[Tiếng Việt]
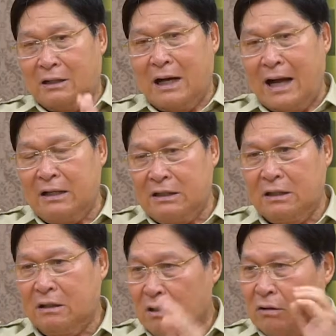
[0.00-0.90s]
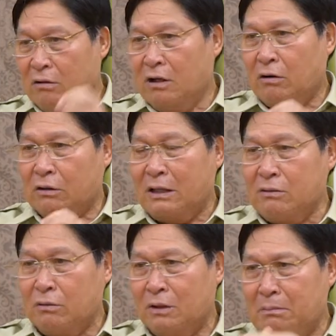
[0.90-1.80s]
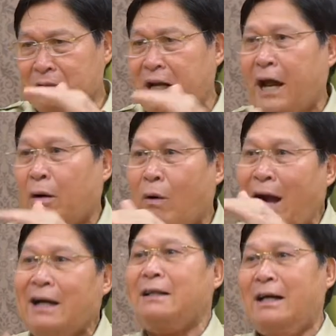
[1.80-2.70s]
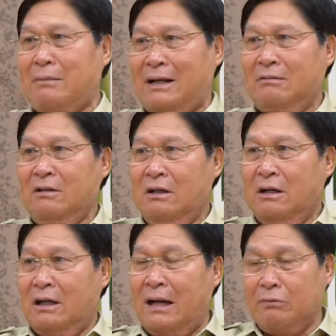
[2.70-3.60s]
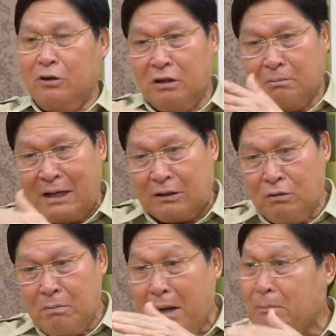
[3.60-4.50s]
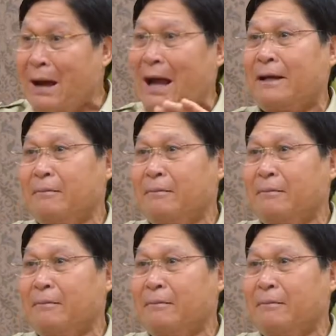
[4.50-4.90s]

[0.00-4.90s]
thứ hai là gì nó lại có tác dụng làm trẻ hóa cái thành mạch làm cho cái thành mạch nó mềm mại